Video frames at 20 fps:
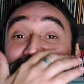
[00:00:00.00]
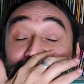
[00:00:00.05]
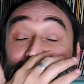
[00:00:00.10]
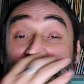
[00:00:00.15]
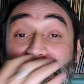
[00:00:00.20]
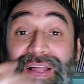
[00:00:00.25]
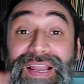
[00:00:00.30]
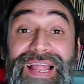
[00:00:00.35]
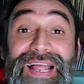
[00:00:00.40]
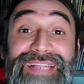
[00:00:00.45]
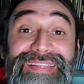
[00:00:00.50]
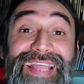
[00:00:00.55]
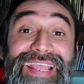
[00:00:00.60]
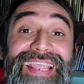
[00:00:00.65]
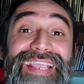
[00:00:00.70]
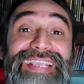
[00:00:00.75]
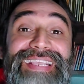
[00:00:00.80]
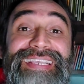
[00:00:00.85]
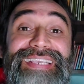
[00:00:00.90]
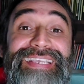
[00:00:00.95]
Mas vamos falar da
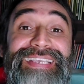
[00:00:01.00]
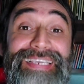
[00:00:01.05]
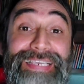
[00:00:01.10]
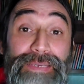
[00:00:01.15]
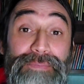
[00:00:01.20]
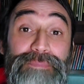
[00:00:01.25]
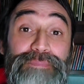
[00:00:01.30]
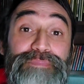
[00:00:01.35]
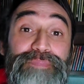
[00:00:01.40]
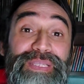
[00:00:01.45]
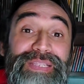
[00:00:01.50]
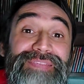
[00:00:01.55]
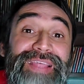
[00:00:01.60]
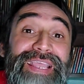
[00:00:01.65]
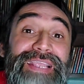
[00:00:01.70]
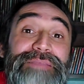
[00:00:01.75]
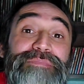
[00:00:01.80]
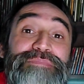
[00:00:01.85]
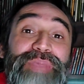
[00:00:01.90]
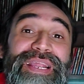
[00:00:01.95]
equipe
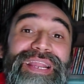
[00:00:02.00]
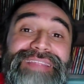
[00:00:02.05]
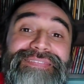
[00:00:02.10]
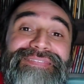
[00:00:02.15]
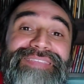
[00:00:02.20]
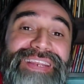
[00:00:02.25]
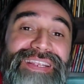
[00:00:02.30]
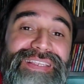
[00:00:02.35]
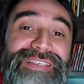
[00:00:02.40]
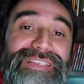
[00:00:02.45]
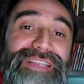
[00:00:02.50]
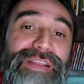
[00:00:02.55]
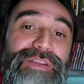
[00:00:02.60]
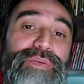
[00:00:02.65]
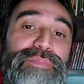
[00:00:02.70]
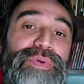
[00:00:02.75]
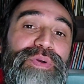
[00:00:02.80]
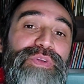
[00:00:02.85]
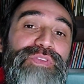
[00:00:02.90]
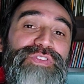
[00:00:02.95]
da Imperatriz
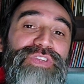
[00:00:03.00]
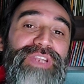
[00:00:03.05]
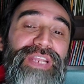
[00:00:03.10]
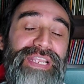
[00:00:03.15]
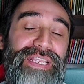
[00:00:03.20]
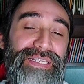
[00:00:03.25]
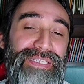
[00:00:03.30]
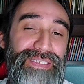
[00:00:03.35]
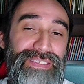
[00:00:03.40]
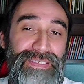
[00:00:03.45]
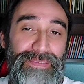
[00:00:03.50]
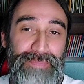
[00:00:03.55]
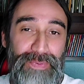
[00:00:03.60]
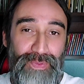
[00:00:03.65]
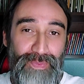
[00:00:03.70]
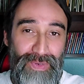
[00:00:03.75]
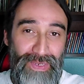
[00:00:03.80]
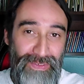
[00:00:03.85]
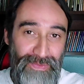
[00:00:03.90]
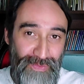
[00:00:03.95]
Leopoldinense
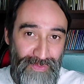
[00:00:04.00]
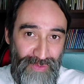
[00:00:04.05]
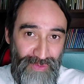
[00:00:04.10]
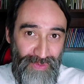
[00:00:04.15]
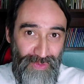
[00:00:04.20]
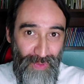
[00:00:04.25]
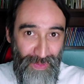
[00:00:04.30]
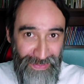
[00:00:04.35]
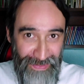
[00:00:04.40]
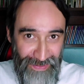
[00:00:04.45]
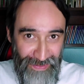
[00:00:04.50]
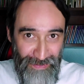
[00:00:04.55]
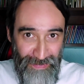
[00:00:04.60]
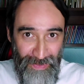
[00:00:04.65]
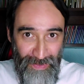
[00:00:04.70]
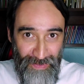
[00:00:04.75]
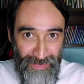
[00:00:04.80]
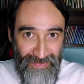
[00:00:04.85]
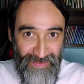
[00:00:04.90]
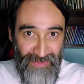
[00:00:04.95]
para o ano de
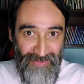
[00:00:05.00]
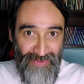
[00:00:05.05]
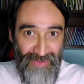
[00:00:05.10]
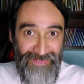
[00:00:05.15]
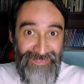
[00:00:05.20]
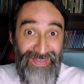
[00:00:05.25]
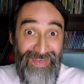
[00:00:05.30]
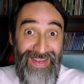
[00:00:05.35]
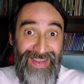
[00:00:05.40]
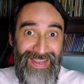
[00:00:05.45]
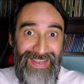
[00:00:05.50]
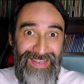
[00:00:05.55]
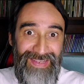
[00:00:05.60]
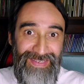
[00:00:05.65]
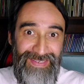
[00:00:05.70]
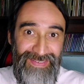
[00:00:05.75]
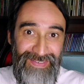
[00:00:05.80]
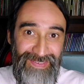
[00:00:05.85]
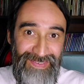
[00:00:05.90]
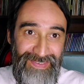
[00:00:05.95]

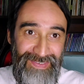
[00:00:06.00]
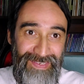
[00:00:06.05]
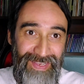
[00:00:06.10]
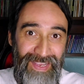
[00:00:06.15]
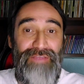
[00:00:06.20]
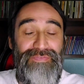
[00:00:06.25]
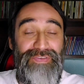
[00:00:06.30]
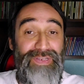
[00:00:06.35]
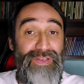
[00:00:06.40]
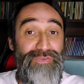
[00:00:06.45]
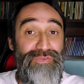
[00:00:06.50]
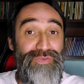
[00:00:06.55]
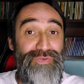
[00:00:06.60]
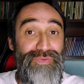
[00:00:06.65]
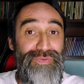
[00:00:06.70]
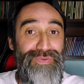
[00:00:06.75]
2023. Afinal de